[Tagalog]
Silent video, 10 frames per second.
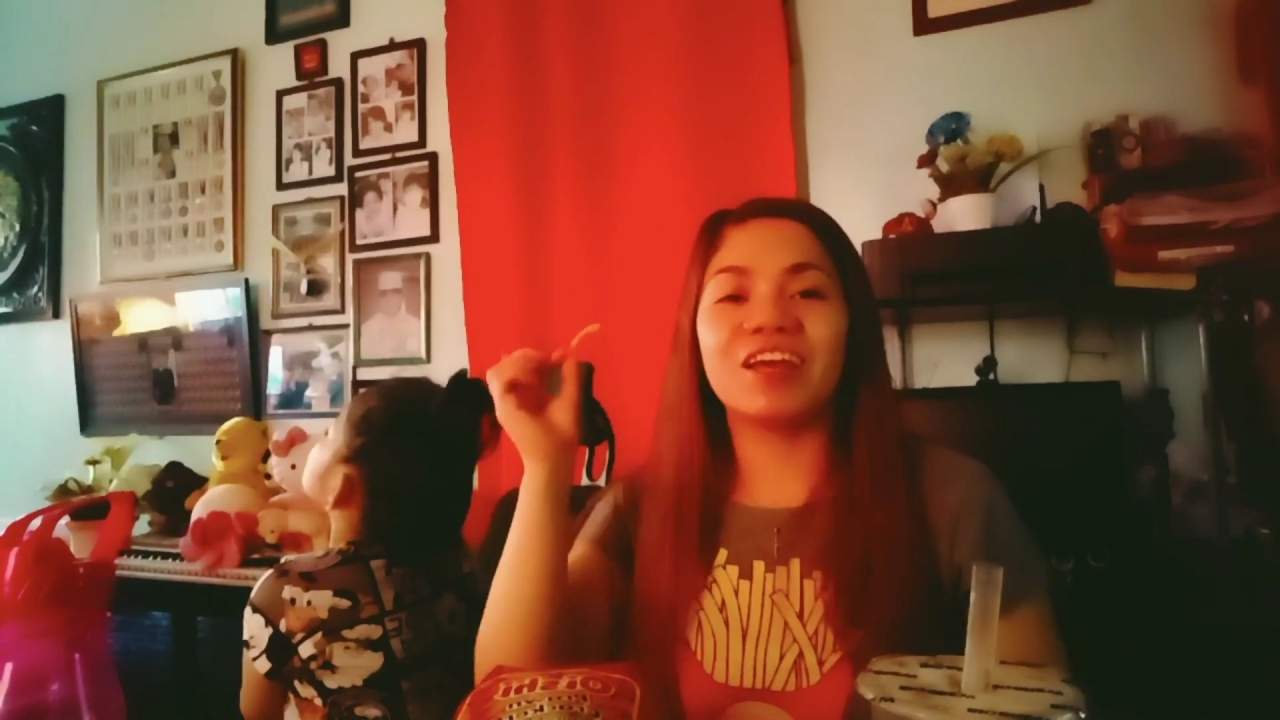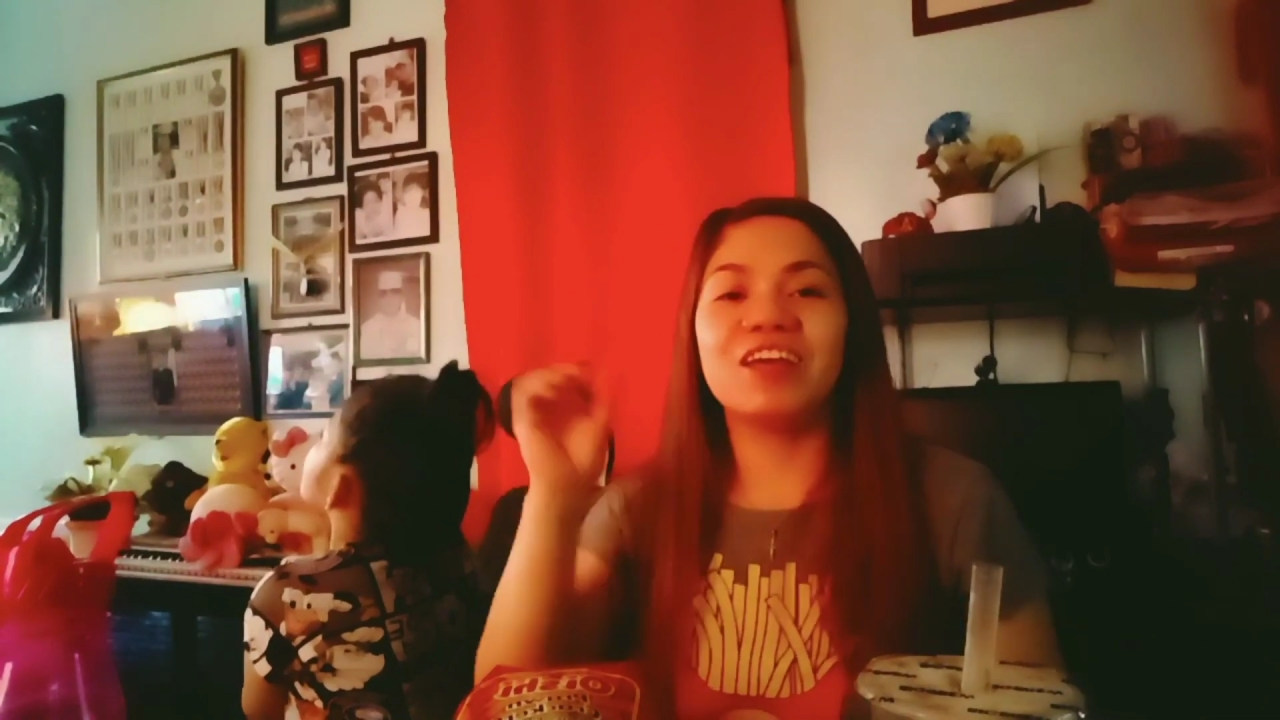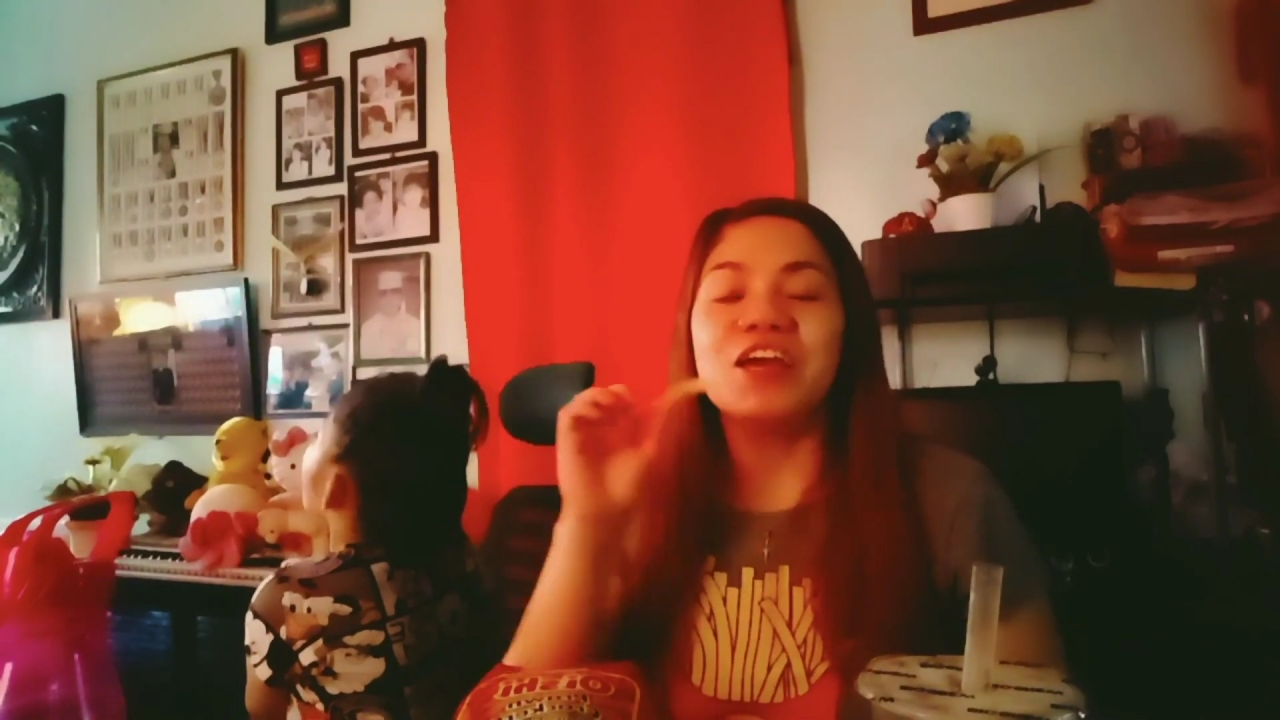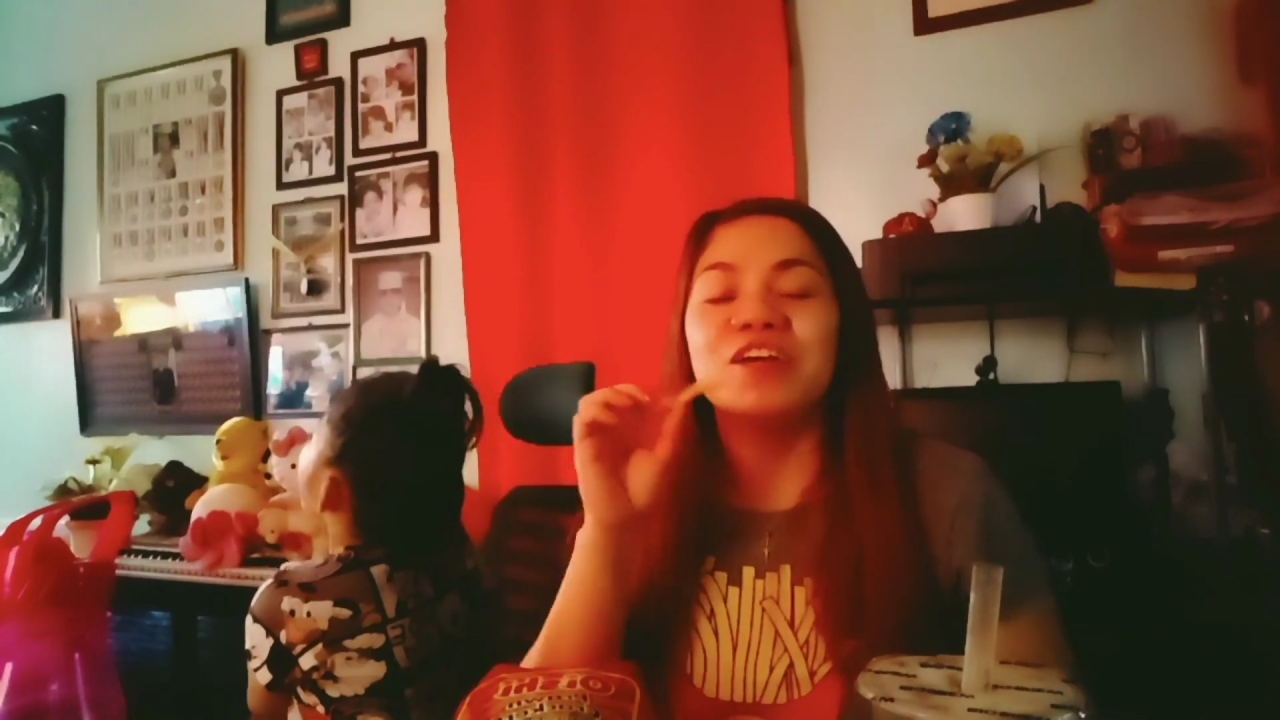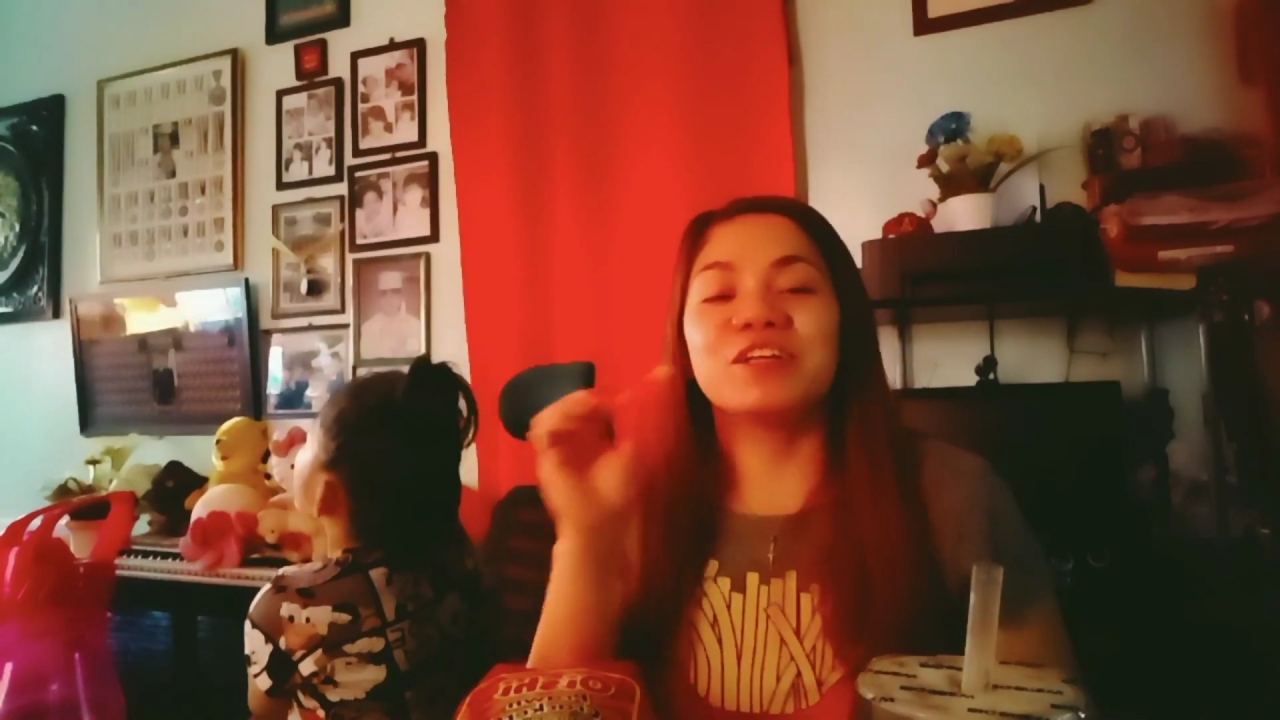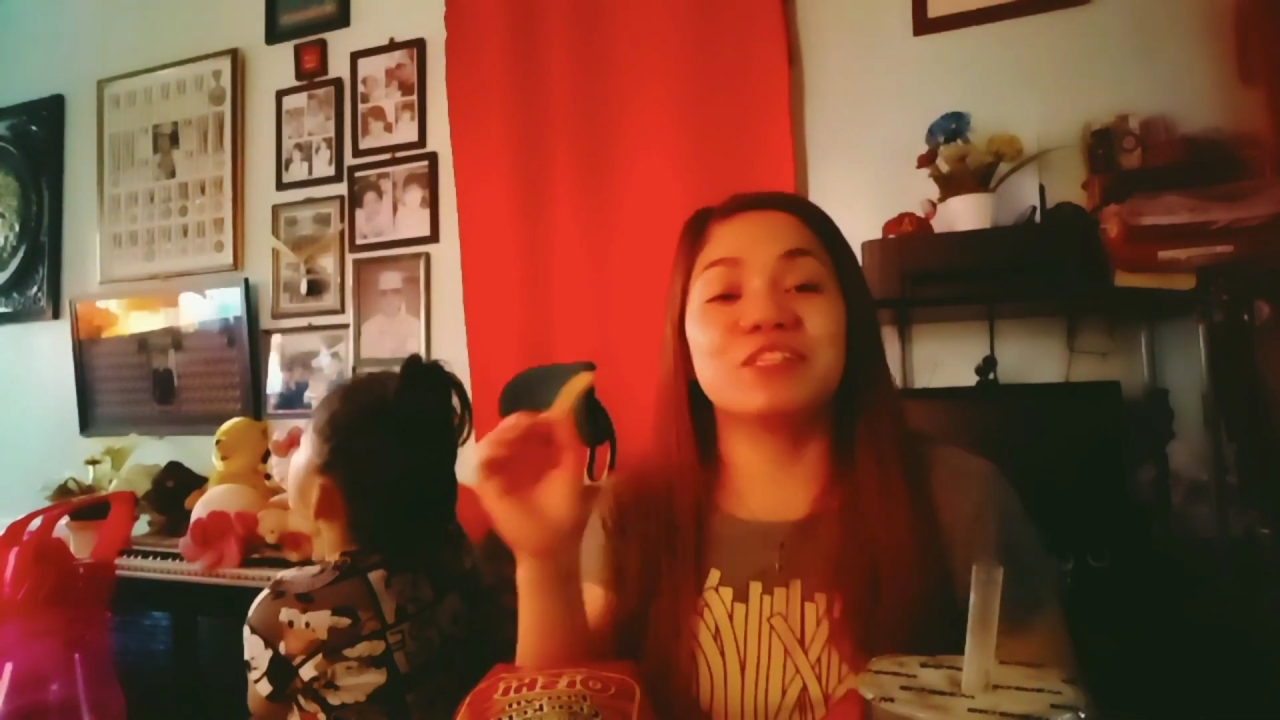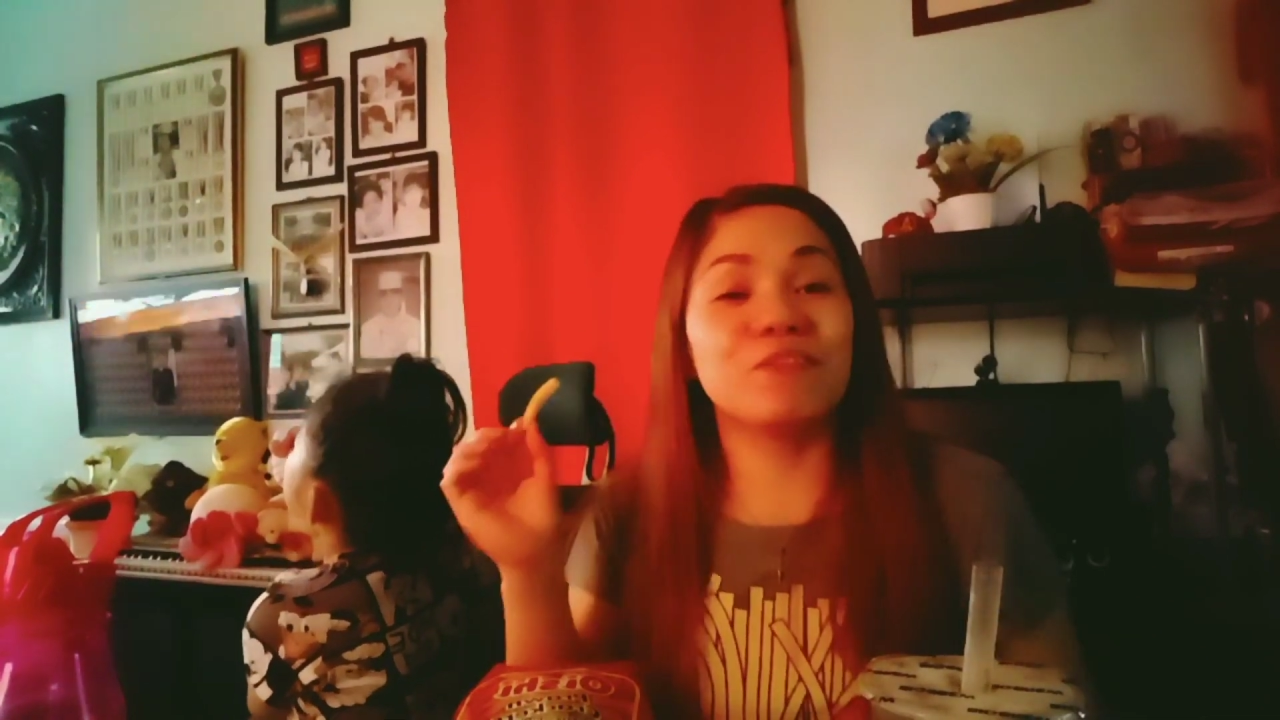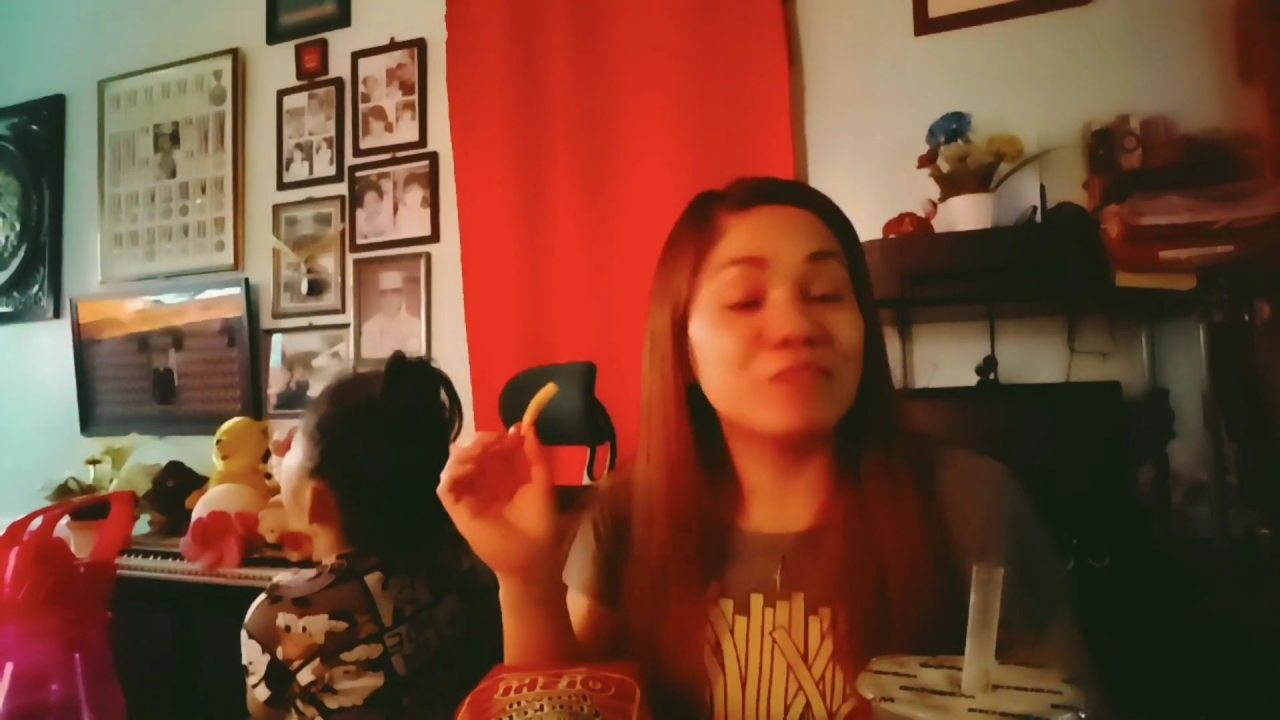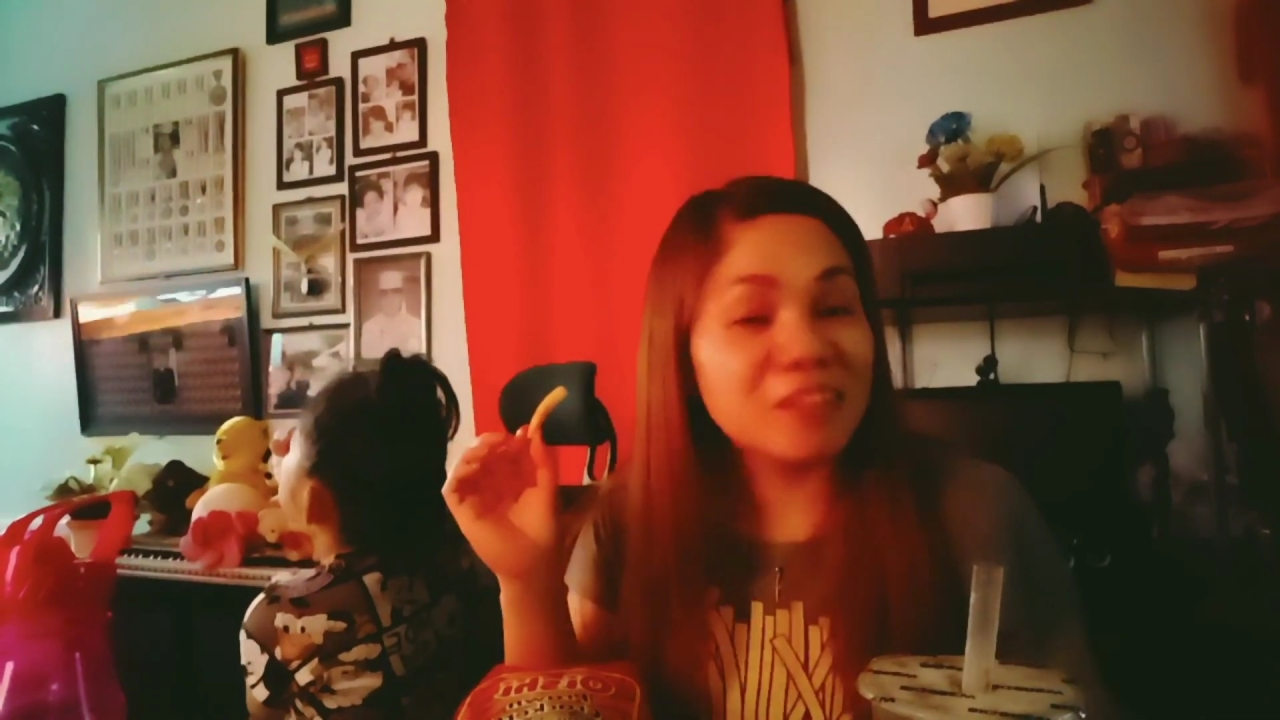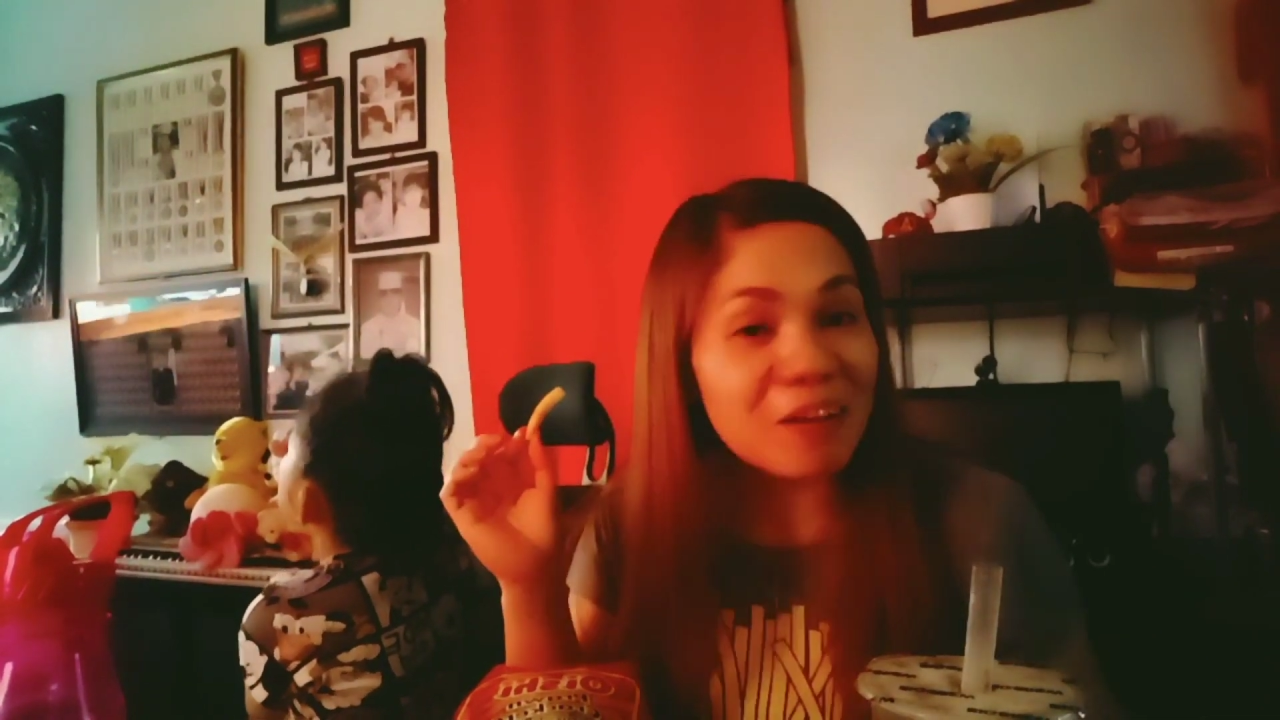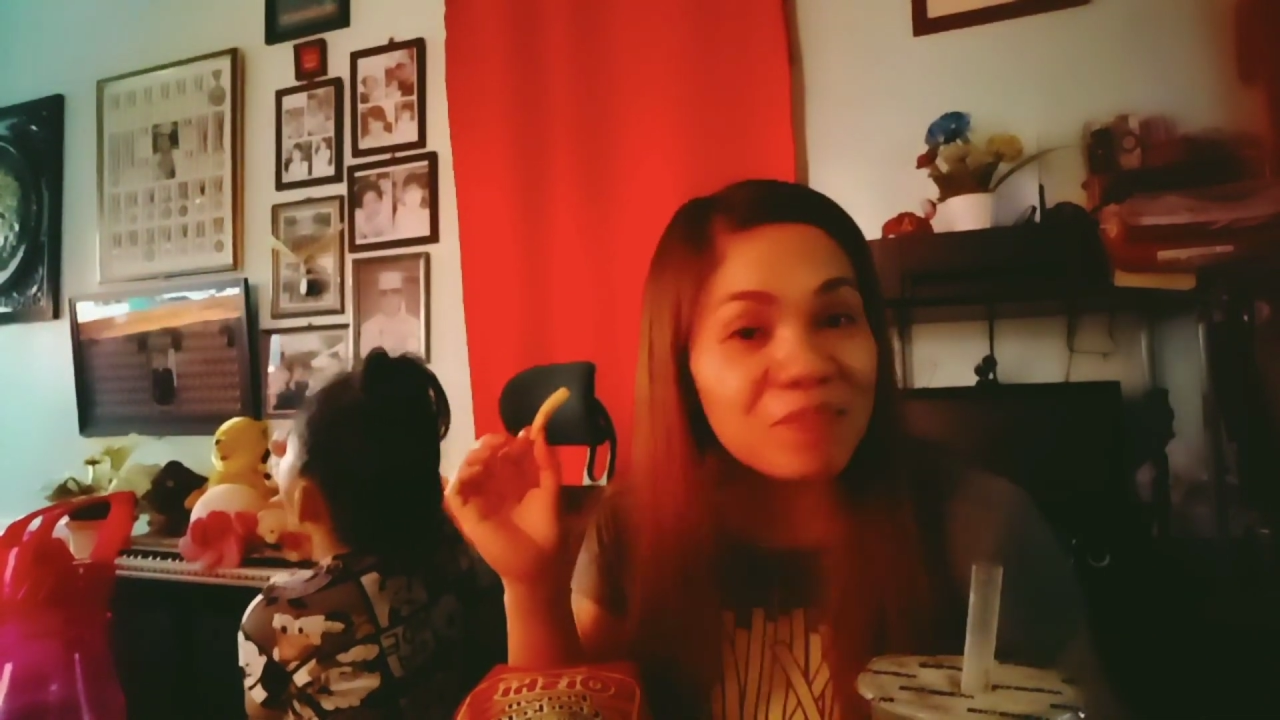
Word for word: subscribe ka.